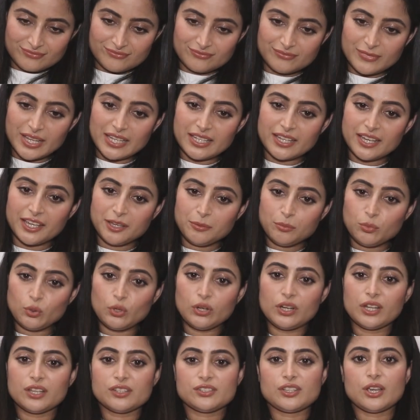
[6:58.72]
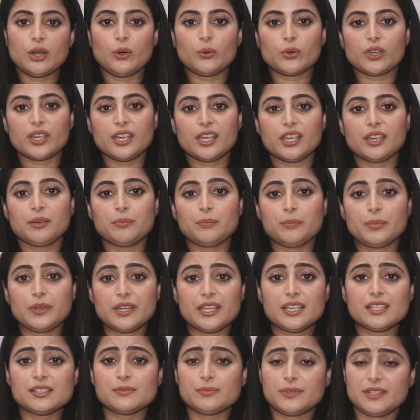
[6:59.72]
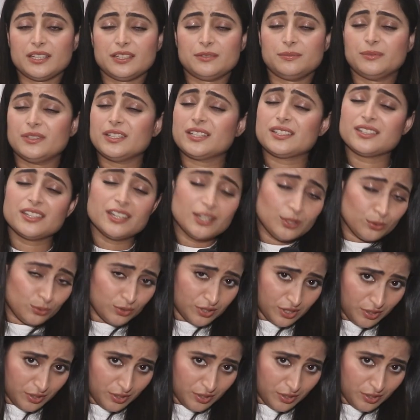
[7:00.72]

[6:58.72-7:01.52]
मैं यही बोलना चाहूँगी कि प्लीज़ प्लीज़ प्लीज़ नील को